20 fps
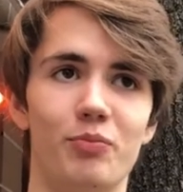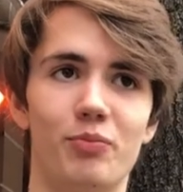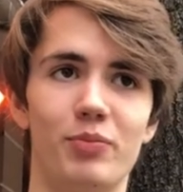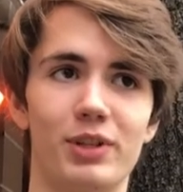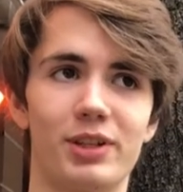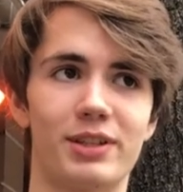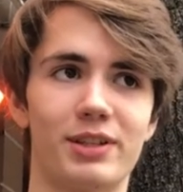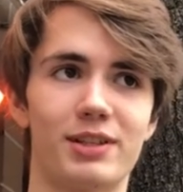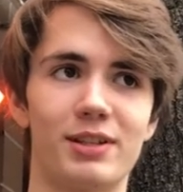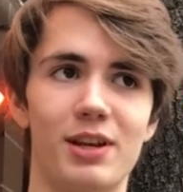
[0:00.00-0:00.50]

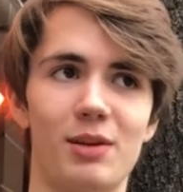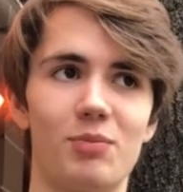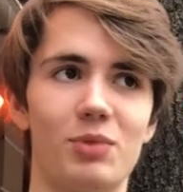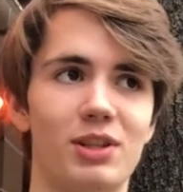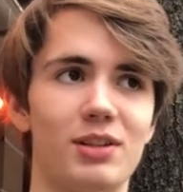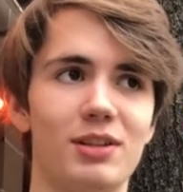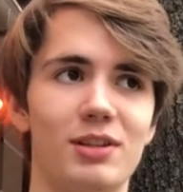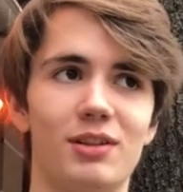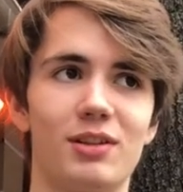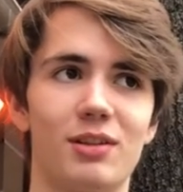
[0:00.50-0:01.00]
без
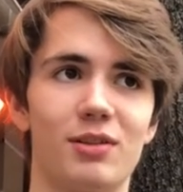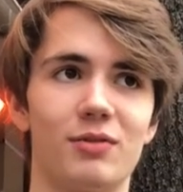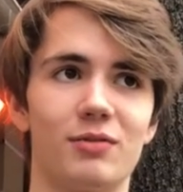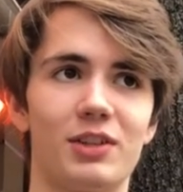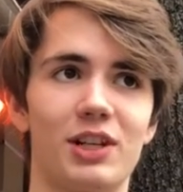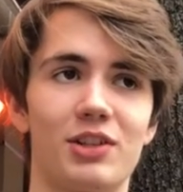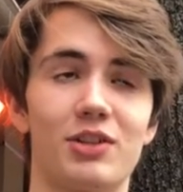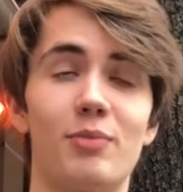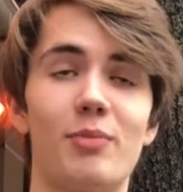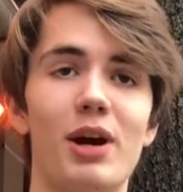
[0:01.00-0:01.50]
репетиторов,
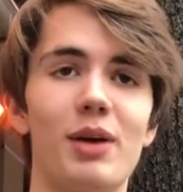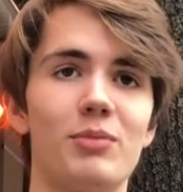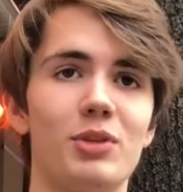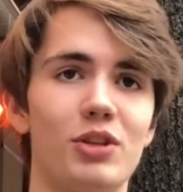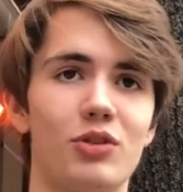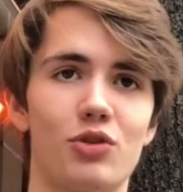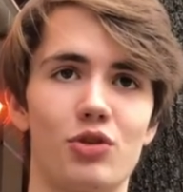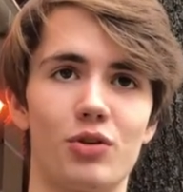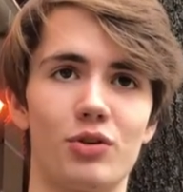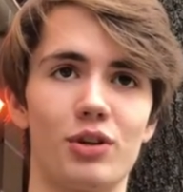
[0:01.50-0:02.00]
даже маме
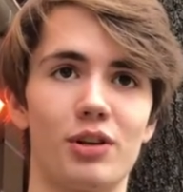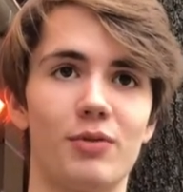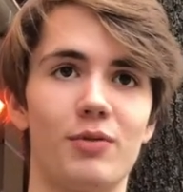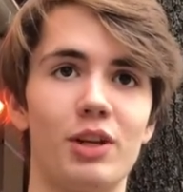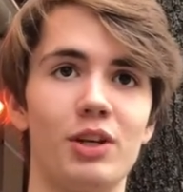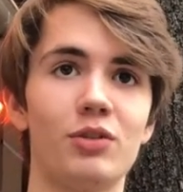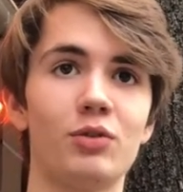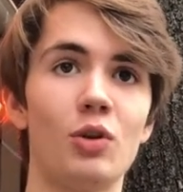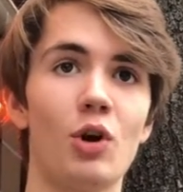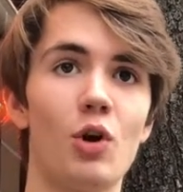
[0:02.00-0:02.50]
ничего не
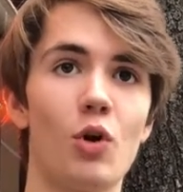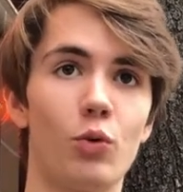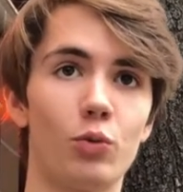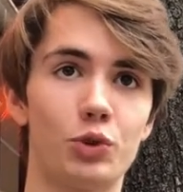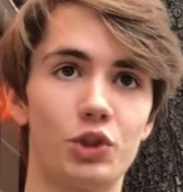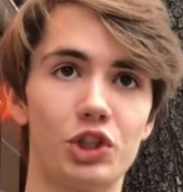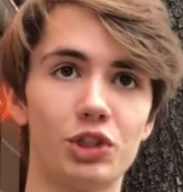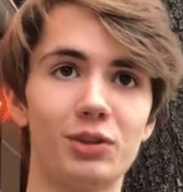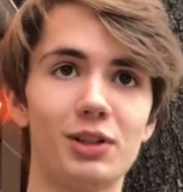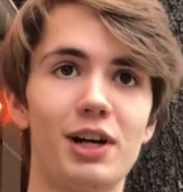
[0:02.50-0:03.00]
говорил,
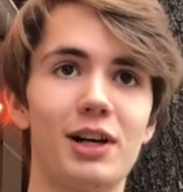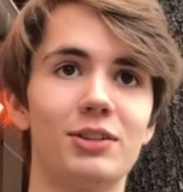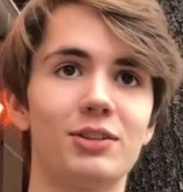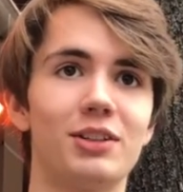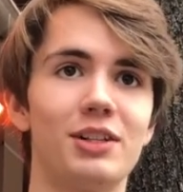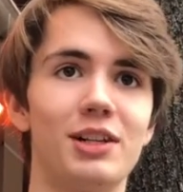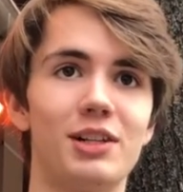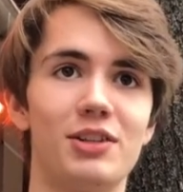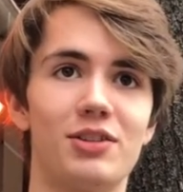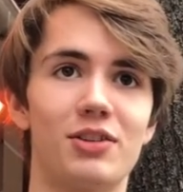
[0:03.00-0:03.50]
учил
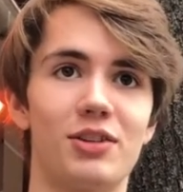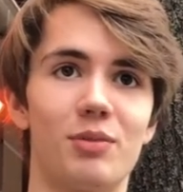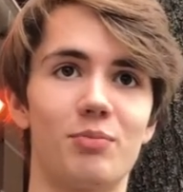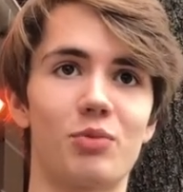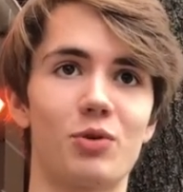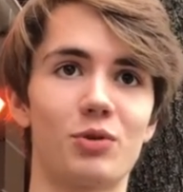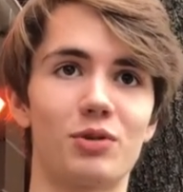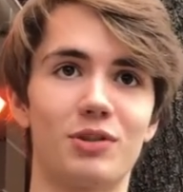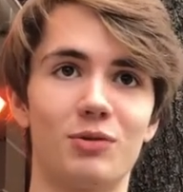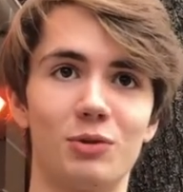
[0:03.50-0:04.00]
английский,
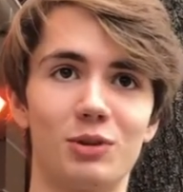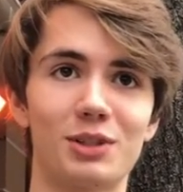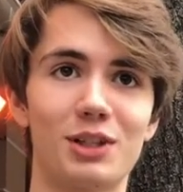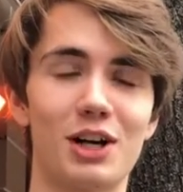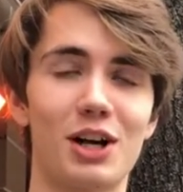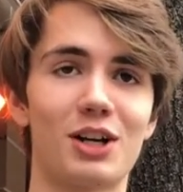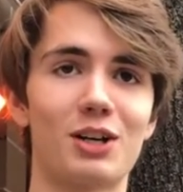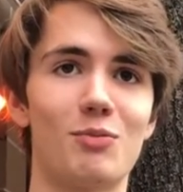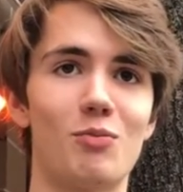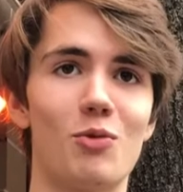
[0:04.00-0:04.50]
просто вот
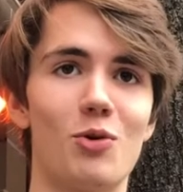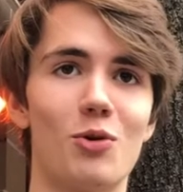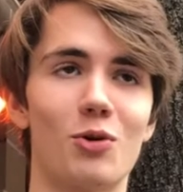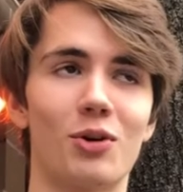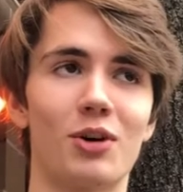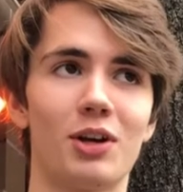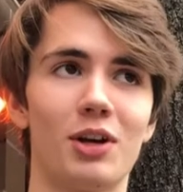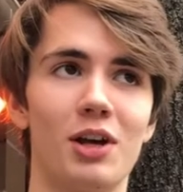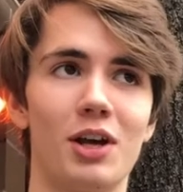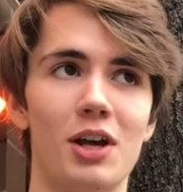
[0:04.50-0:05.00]
как мог
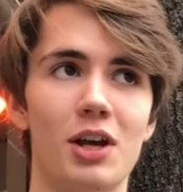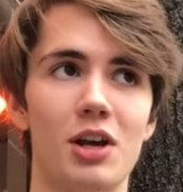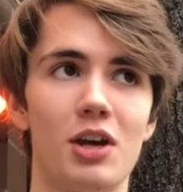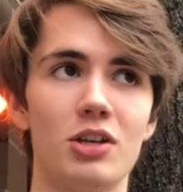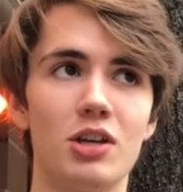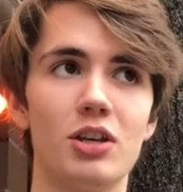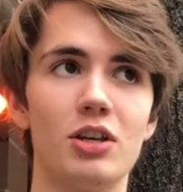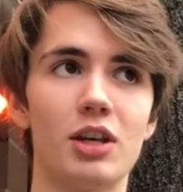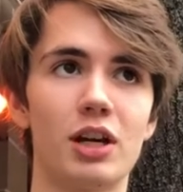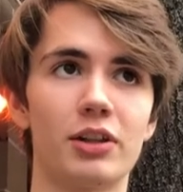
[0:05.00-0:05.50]

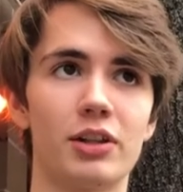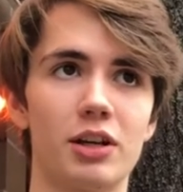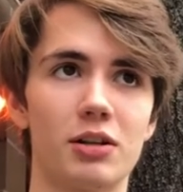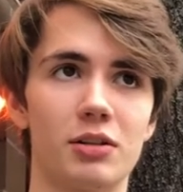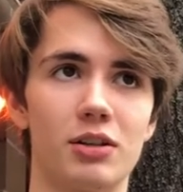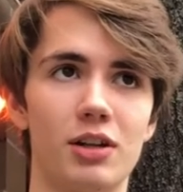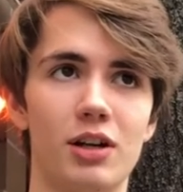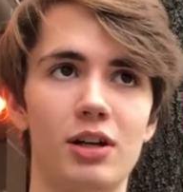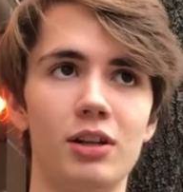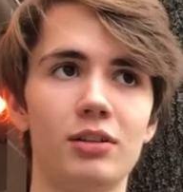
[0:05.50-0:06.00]
и я
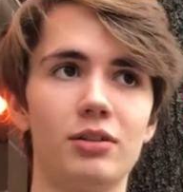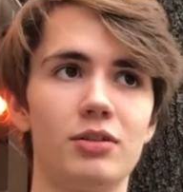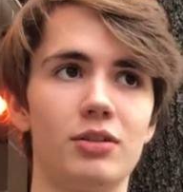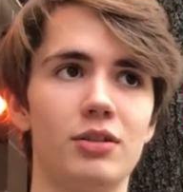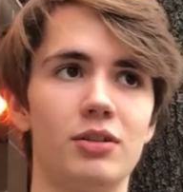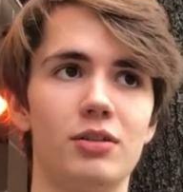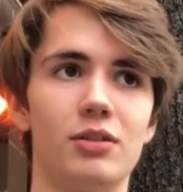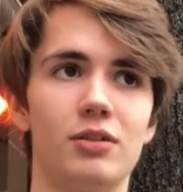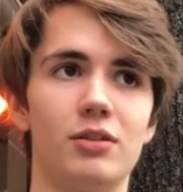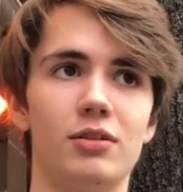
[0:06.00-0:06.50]
нагнал,
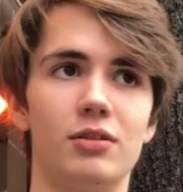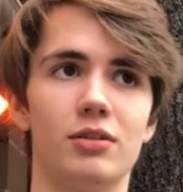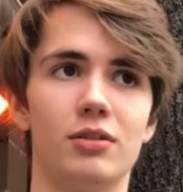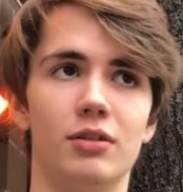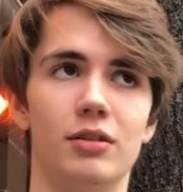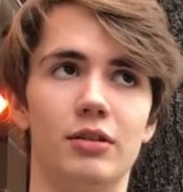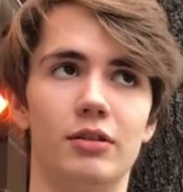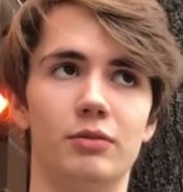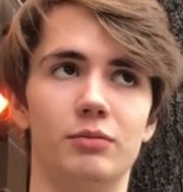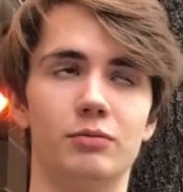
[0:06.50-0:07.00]
и
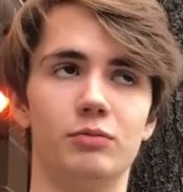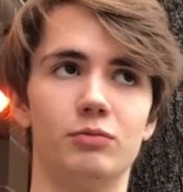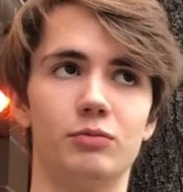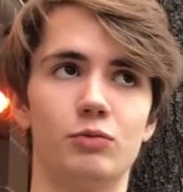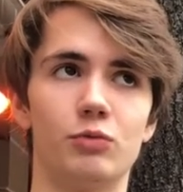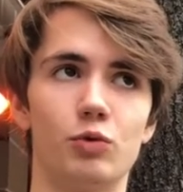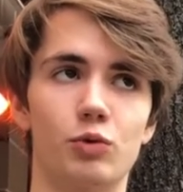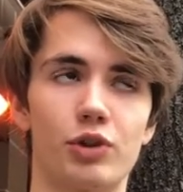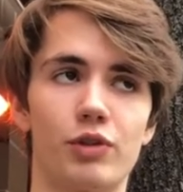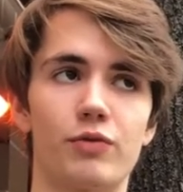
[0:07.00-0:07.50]

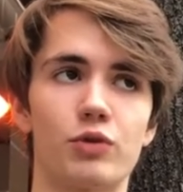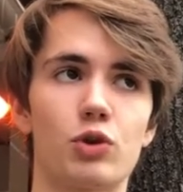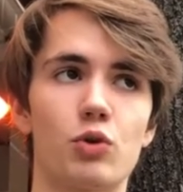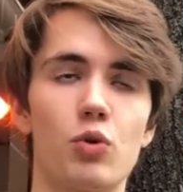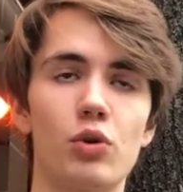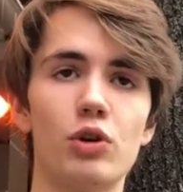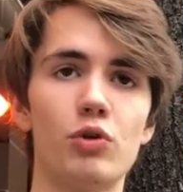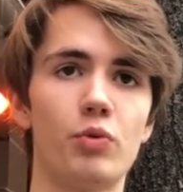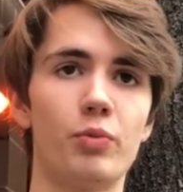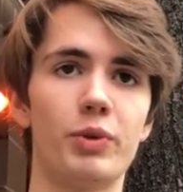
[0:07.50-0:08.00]
э, уже в
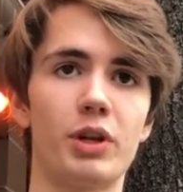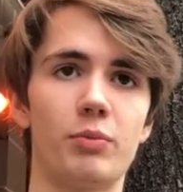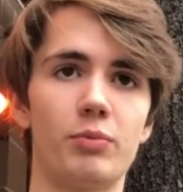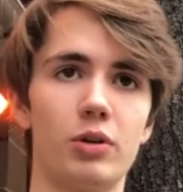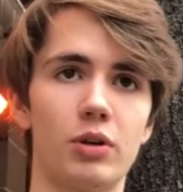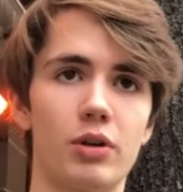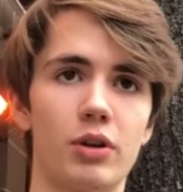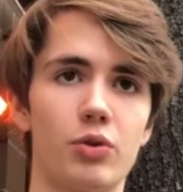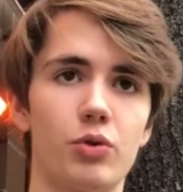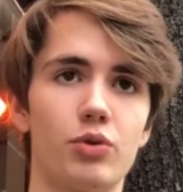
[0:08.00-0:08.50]
школе у меня
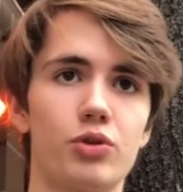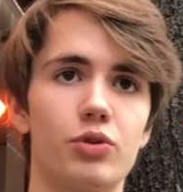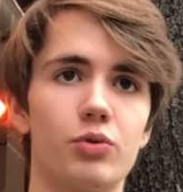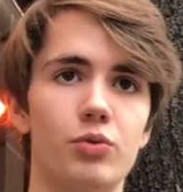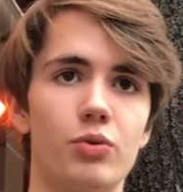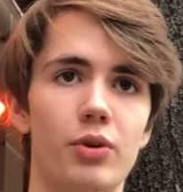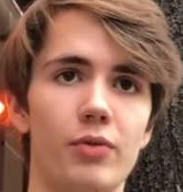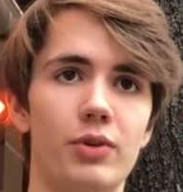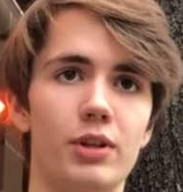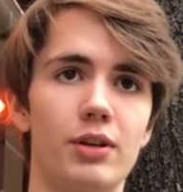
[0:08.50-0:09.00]
был хороший
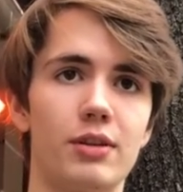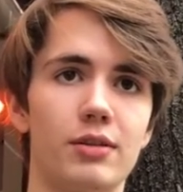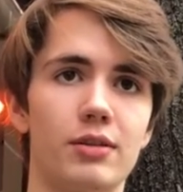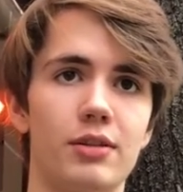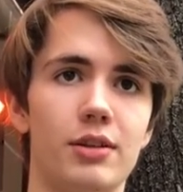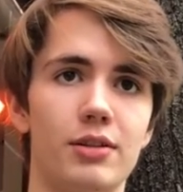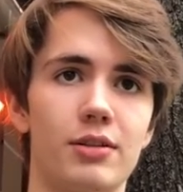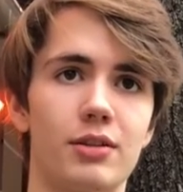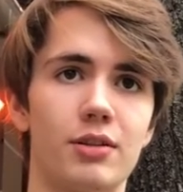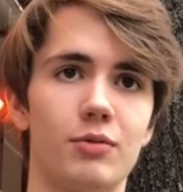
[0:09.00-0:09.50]
уровень
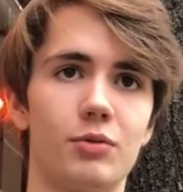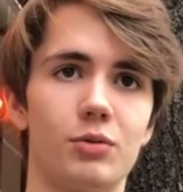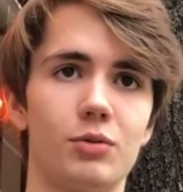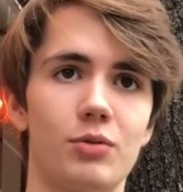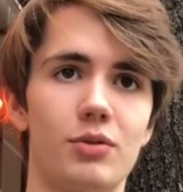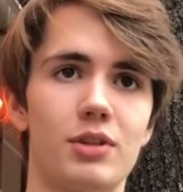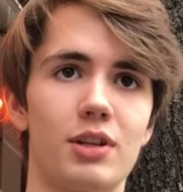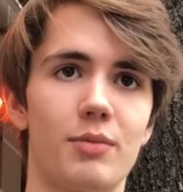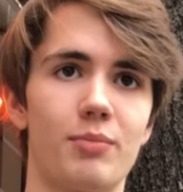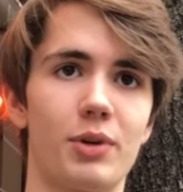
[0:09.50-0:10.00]
английского, то
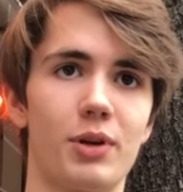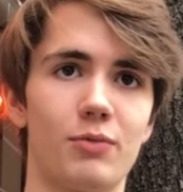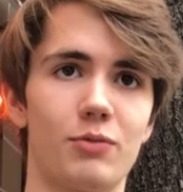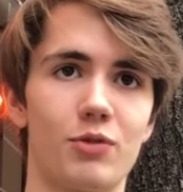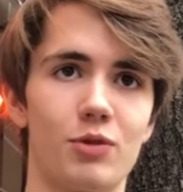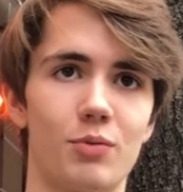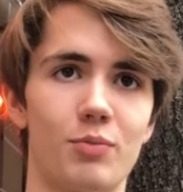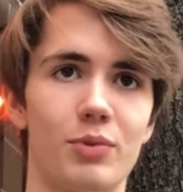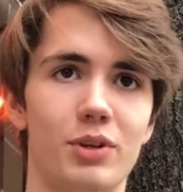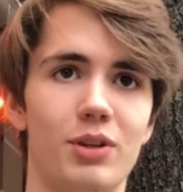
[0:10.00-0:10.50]
есть я прям
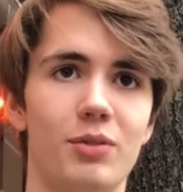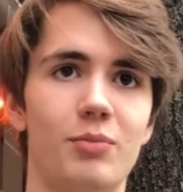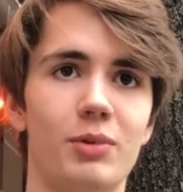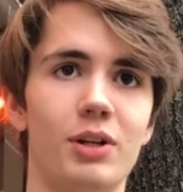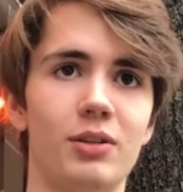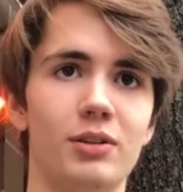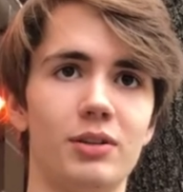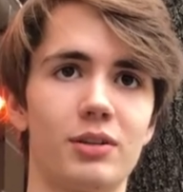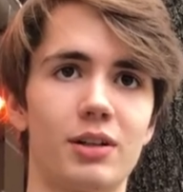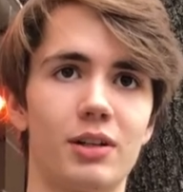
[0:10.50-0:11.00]
все
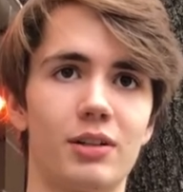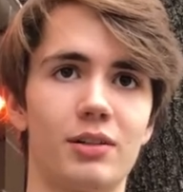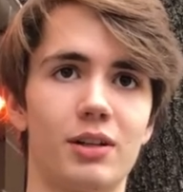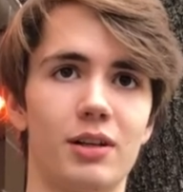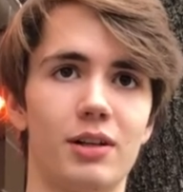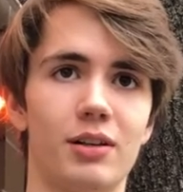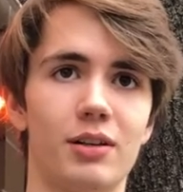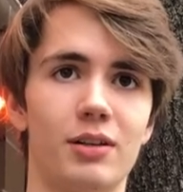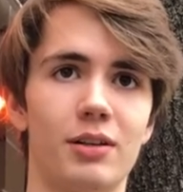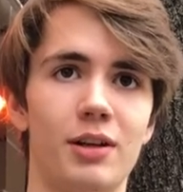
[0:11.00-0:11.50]
понимал и так
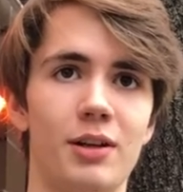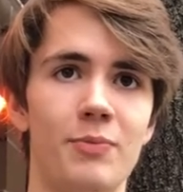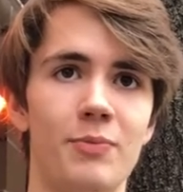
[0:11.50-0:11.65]
далее.